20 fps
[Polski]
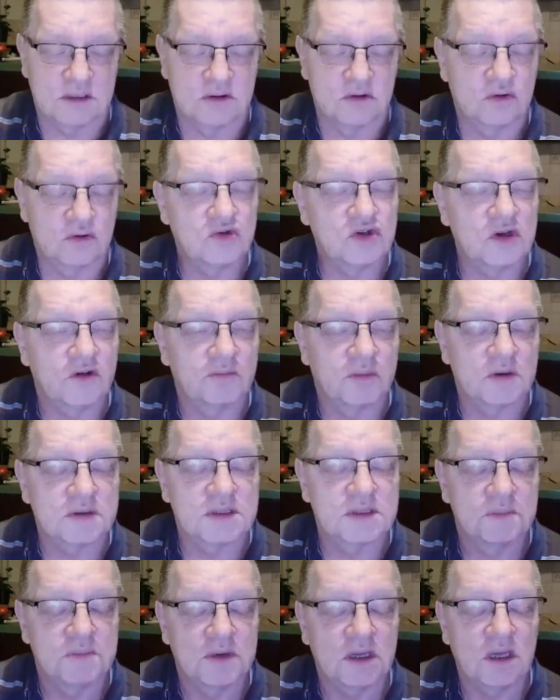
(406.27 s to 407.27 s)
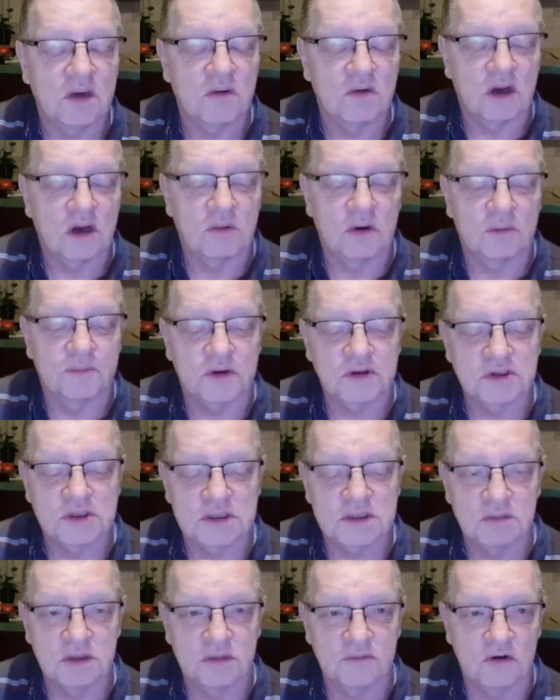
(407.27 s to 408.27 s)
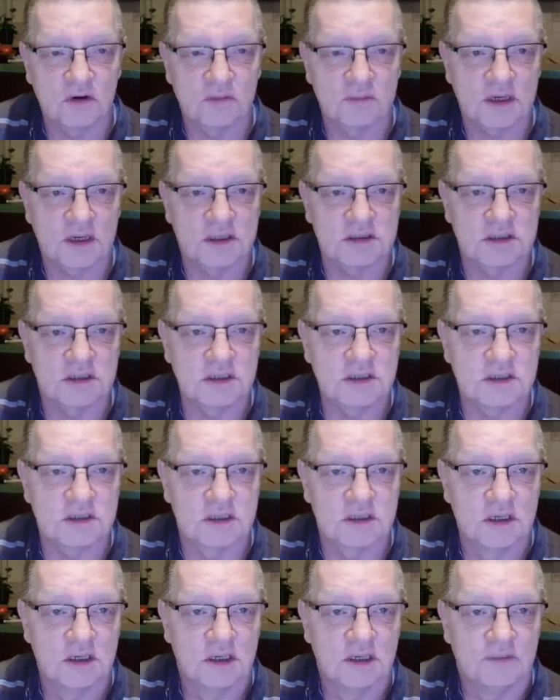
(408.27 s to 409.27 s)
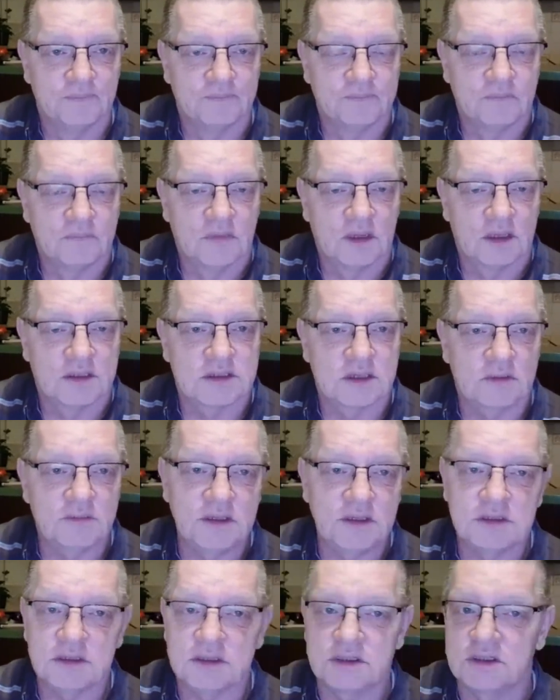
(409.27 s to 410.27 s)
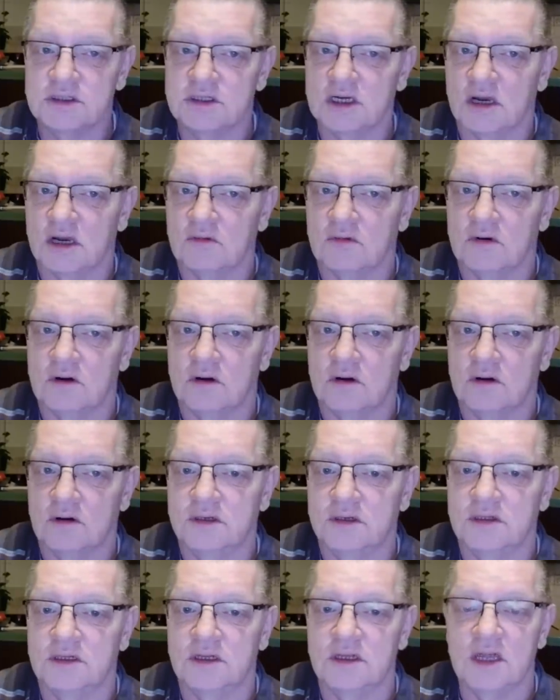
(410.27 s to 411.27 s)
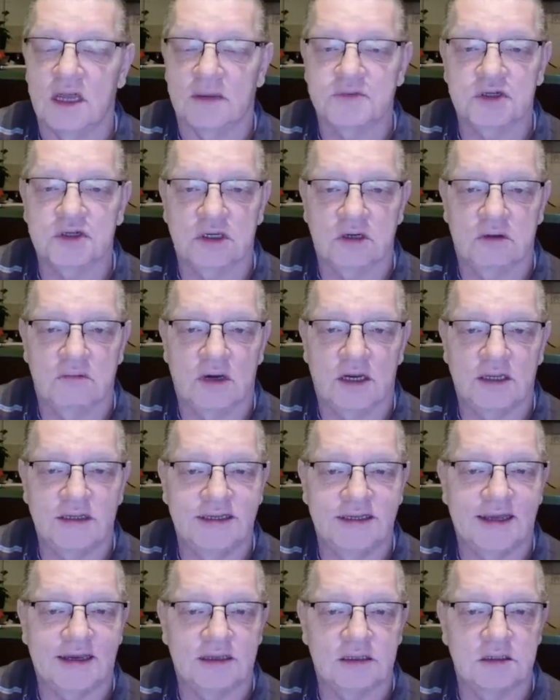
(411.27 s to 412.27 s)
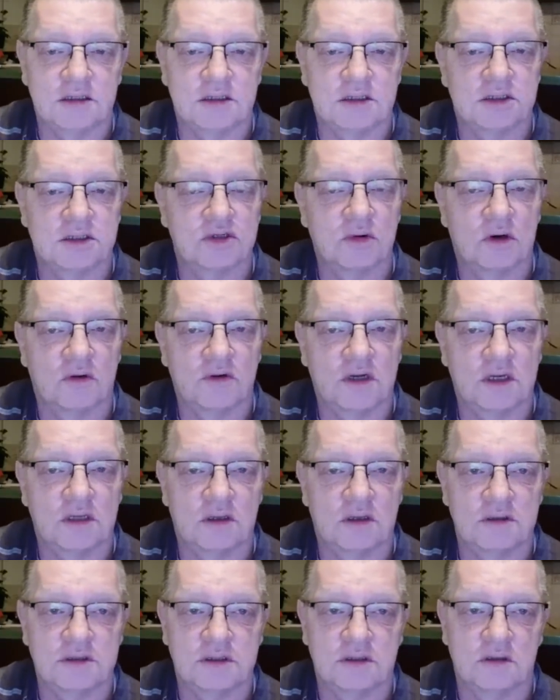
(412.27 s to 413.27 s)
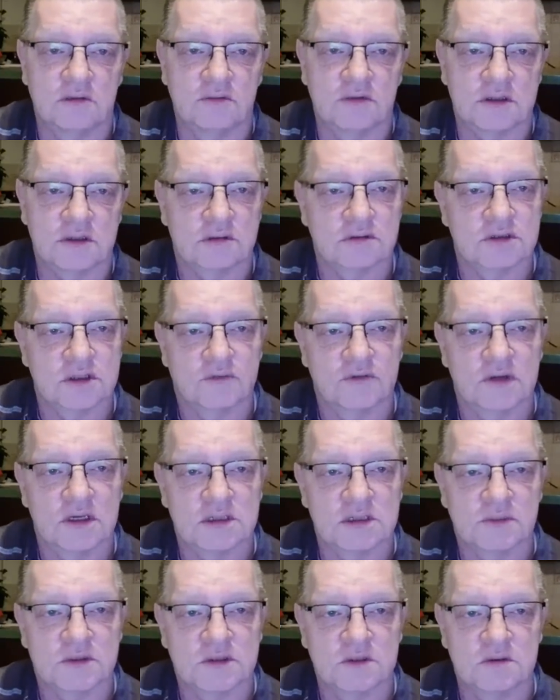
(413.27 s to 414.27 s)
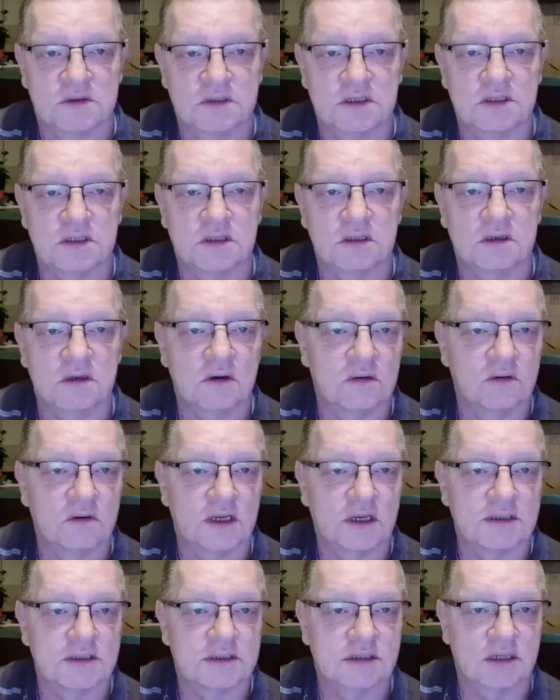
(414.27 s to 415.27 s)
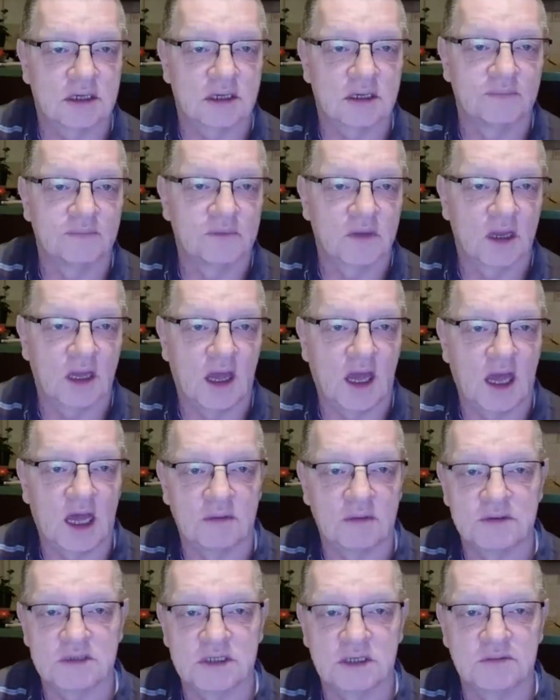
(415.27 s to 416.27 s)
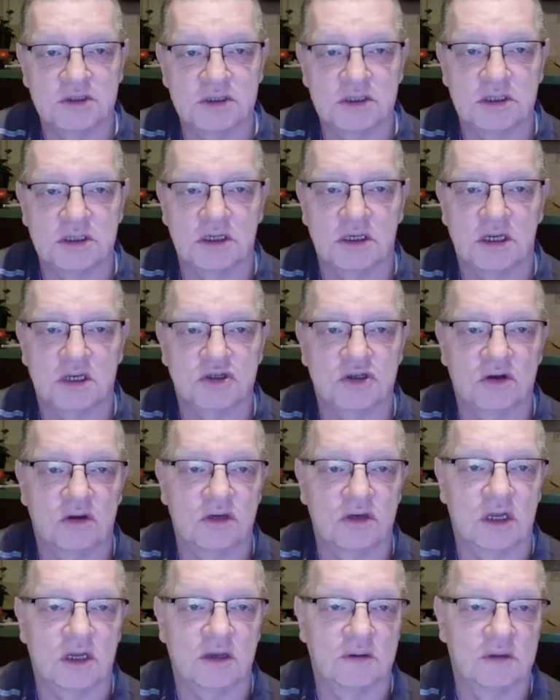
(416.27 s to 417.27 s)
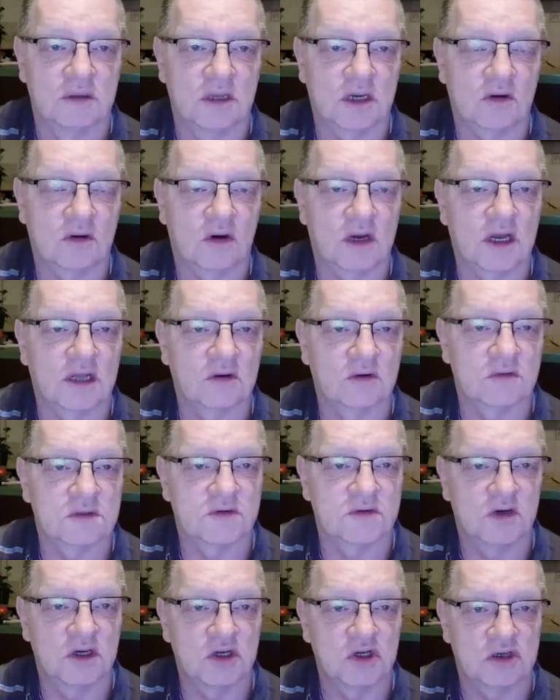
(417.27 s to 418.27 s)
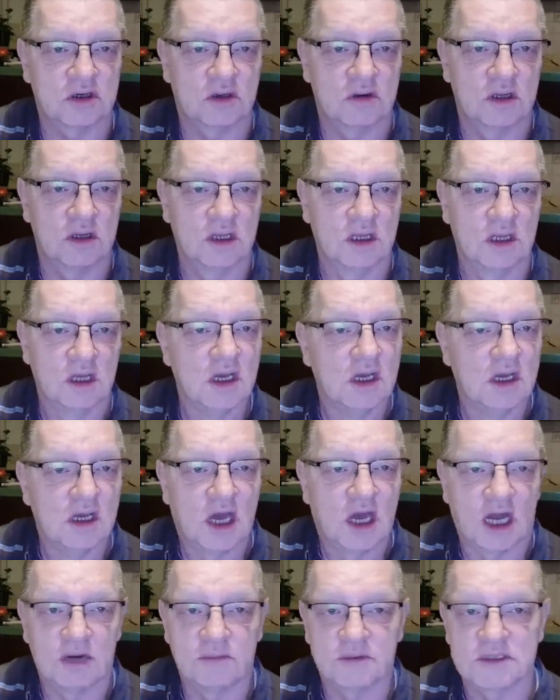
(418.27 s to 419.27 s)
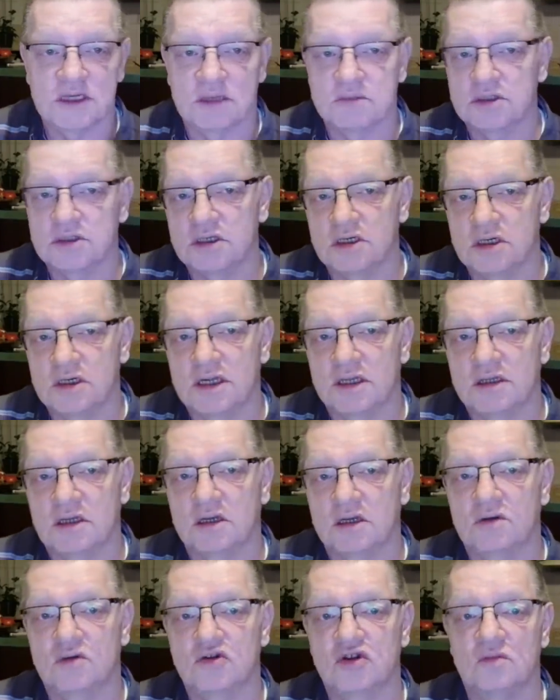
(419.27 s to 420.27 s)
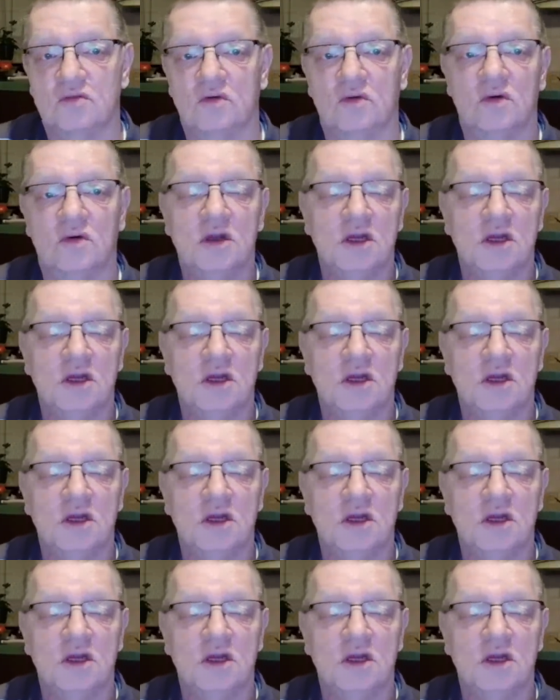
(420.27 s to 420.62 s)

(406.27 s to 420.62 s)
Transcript: Duże w Polsce piekiełko, bo proszę sobie wyobrazić, co będzie się działo, gdy na przykład jakiś człowiek dojdzie do wniosku, że w ten sposób zniszczy konkurencję, albo zemści się na żonie, na kochanku swojej żony, albo zemści się na tych, którzy mu